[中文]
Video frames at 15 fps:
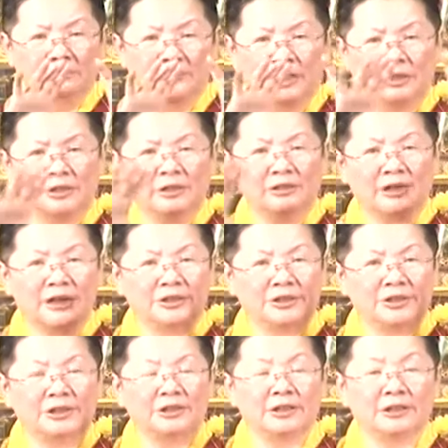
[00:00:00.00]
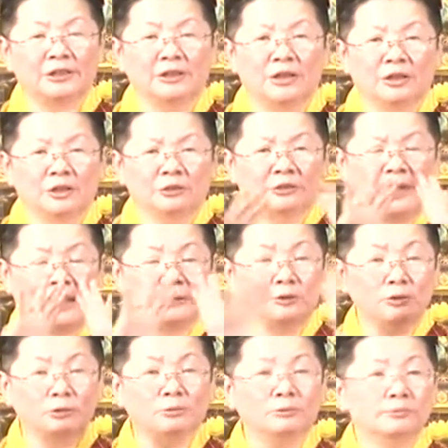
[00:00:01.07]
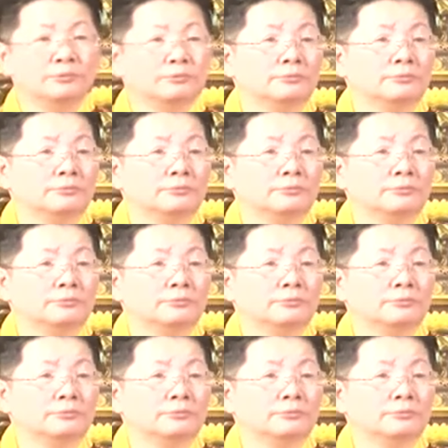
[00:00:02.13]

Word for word: 已经在心里，有蓝图，